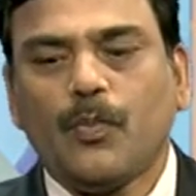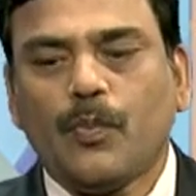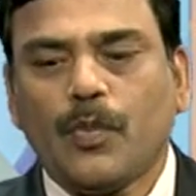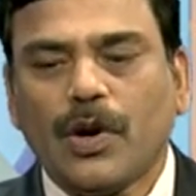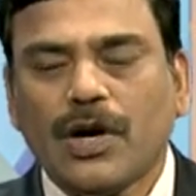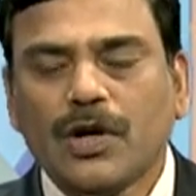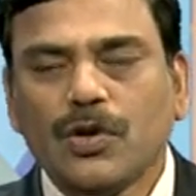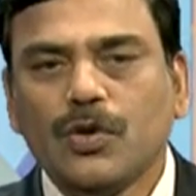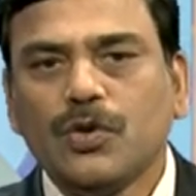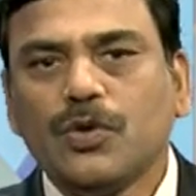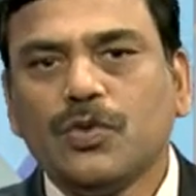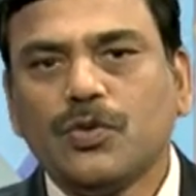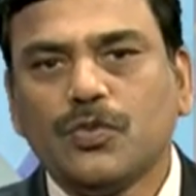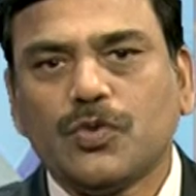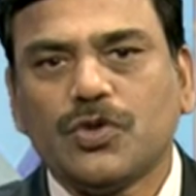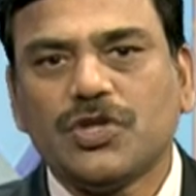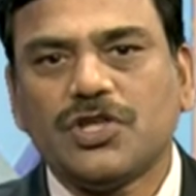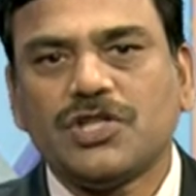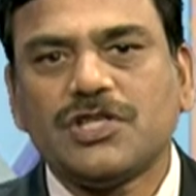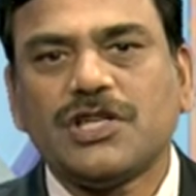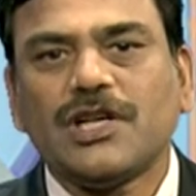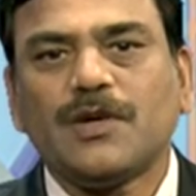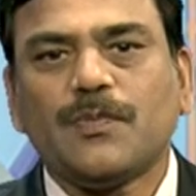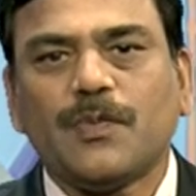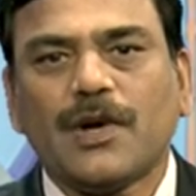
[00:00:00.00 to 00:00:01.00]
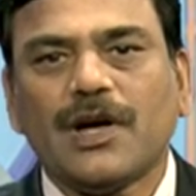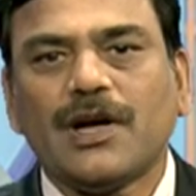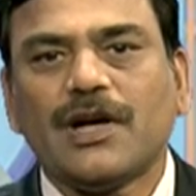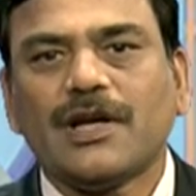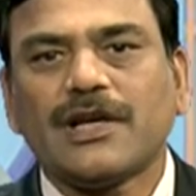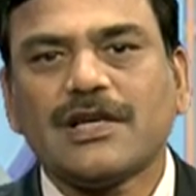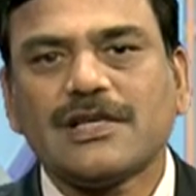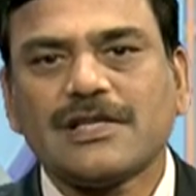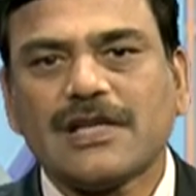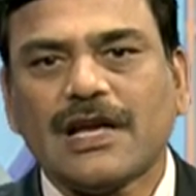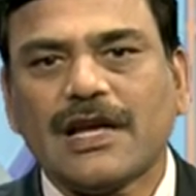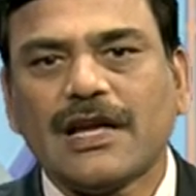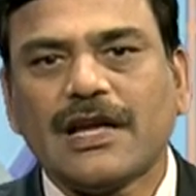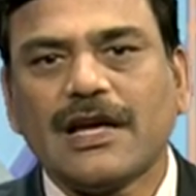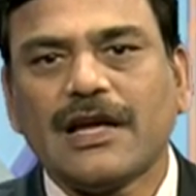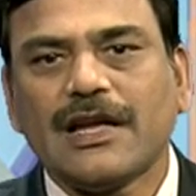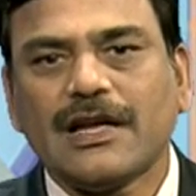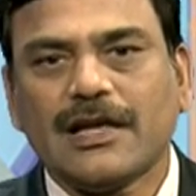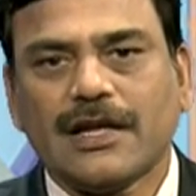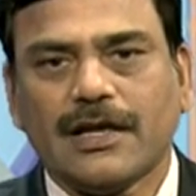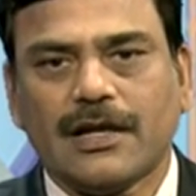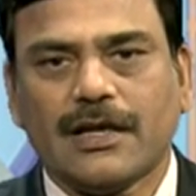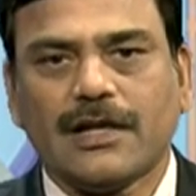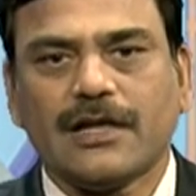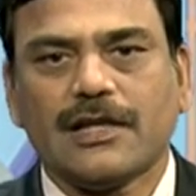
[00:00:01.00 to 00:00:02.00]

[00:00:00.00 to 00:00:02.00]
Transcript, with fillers: పళ్ళు వచ్చే పళ్ళకి సరి అయిన